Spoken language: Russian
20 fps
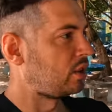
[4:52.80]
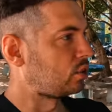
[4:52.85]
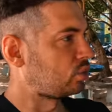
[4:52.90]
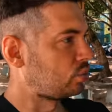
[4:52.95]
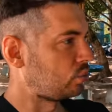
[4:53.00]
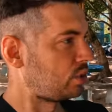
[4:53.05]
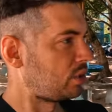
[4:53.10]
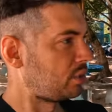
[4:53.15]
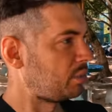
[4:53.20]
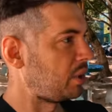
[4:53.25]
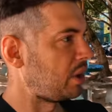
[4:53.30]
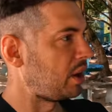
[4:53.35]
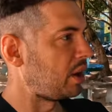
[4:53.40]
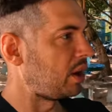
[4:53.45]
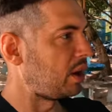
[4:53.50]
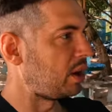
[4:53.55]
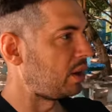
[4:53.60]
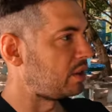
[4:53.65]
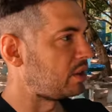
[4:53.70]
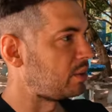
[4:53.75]
ну, у
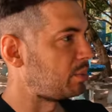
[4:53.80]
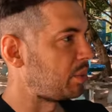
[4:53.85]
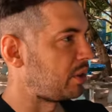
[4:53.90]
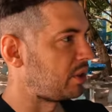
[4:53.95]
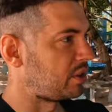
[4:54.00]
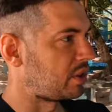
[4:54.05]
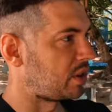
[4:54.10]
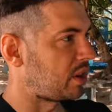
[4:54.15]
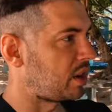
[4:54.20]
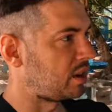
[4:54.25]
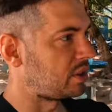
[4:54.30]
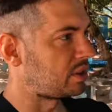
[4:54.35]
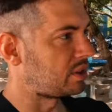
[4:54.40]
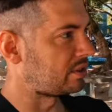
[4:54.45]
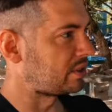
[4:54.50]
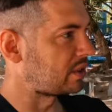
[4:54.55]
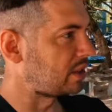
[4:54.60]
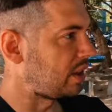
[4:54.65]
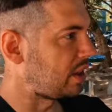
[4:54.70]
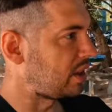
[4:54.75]
тебя не
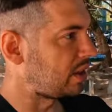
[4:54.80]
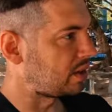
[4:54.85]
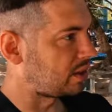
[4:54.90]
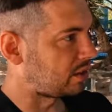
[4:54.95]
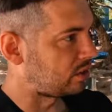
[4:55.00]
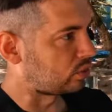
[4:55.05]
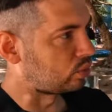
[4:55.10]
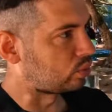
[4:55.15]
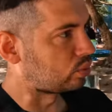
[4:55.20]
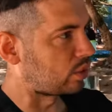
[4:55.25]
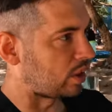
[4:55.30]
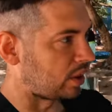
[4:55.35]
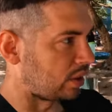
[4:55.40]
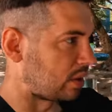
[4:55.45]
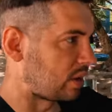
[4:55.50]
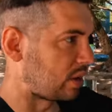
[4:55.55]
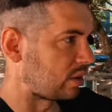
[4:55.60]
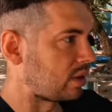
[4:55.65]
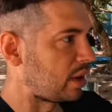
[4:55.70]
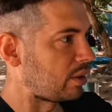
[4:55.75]
притирается взгляд, ну,
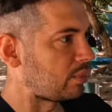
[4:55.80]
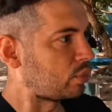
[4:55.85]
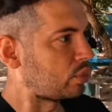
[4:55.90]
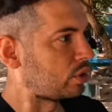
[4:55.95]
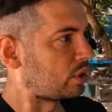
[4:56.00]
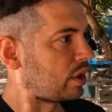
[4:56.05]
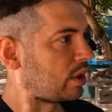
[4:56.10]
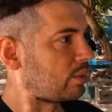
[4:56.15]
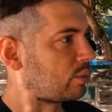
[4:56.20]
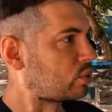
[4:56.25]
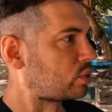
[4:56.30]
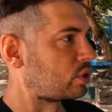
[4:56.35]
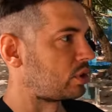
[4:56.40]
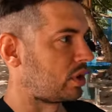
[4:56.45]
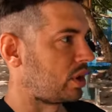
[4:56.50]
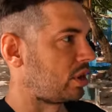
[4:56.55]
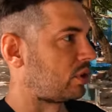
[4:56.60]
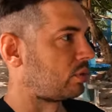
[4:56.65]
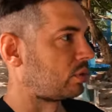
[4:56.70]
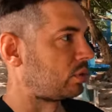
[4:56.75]
к, одному и тому же,
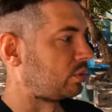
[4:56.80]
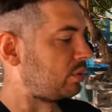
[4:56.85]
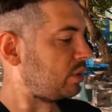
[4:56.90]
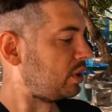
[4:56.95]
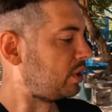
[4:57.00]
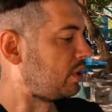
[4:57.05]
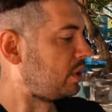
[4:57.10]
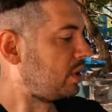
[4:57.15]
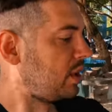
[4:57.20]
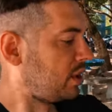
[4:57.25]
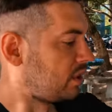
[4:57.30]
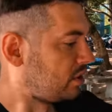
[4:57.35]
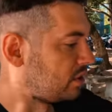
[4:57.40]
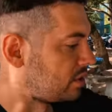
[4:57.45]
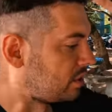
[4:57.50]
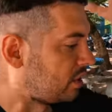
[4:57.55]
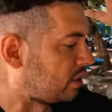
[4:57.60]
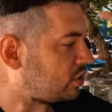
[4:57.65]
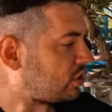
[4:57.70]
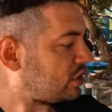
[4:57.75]
как вот мы,
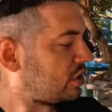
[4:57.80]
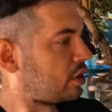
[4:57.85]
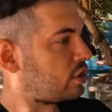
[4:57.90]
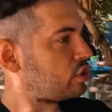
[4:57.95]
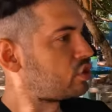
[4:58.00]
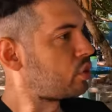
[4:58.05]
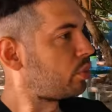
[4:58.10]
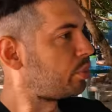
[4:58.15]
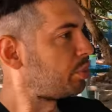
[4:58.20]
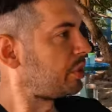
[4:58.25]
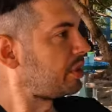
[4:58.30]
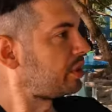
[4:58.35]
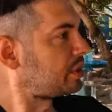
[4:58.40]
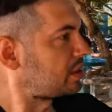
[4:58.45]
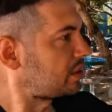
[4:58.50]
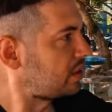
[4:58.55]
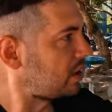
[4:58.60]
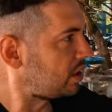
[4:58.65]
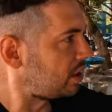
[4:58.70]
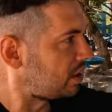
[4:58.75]
не знаю, Серджио
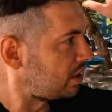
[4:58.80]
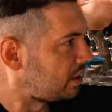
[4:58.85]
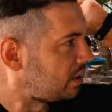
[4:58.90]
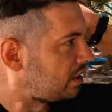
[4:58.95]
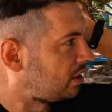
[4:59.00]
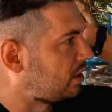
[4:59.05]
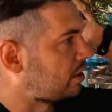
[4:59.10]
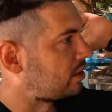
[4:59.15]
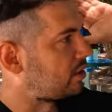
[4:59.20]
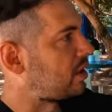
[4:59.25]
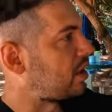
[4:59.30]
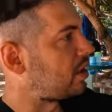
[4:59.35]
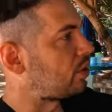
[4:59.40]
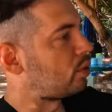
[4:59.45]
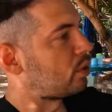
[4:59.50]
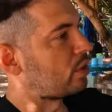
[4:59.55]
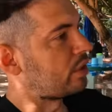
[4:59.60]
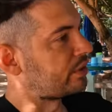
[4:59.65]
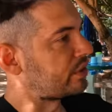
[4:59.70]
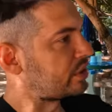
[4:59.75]
Пицца,
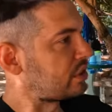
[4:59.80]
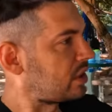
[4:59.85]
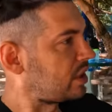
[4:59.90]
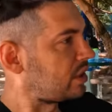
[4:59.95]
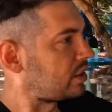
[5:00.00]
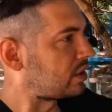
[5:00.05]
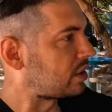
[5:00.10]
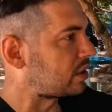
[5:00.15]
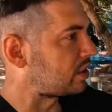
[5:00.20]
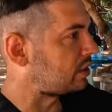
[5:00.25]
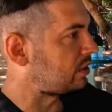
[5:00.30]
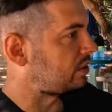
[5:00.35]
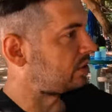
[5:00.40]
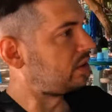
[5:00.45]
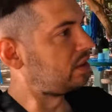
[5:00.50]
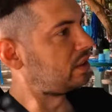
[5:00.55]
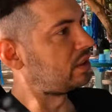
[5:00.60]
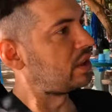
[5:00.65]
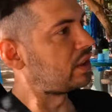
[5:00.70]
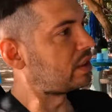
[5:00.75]
дорога в центр
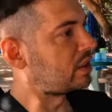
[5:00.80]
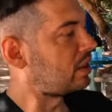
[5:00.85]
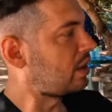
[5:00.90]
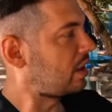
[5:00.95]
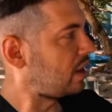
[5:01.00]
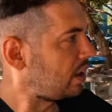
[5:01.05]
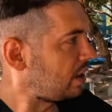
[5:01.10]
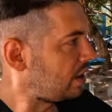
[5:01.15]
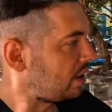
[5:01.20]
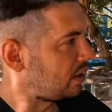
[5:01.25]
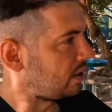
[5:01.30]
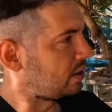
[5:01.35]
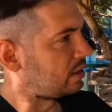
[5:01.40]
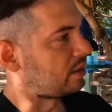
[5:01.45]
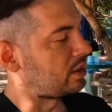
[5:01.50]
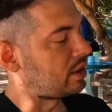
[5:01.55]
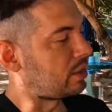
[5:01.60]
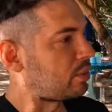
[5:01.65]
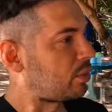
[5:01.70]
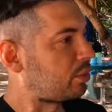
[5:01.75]
и так далее
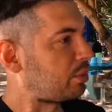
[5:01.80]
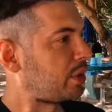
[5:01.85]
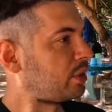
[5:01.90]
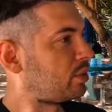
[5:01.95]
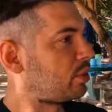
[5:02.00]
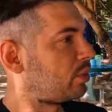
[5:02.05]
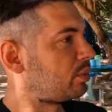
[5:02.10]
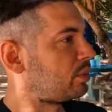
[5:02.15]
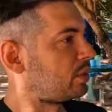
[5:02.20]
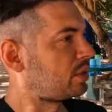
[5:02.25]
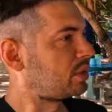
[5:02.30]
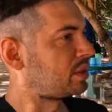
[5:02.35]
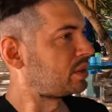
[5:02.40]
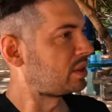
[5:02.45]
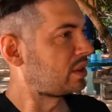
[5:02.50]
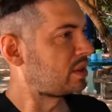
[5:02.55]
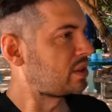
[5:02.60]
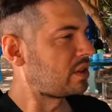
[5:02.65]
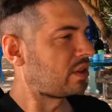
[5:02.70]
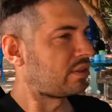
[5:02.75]
и тому подобное. И
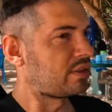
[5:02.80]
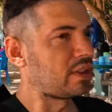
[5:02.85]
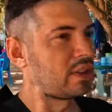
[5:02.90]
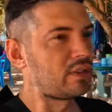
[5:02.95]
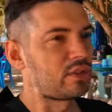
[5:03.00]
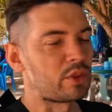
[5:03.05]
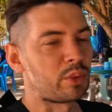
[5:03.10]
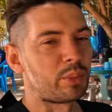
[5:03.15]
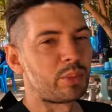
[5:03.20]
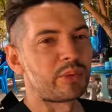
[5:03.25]
за дня в день все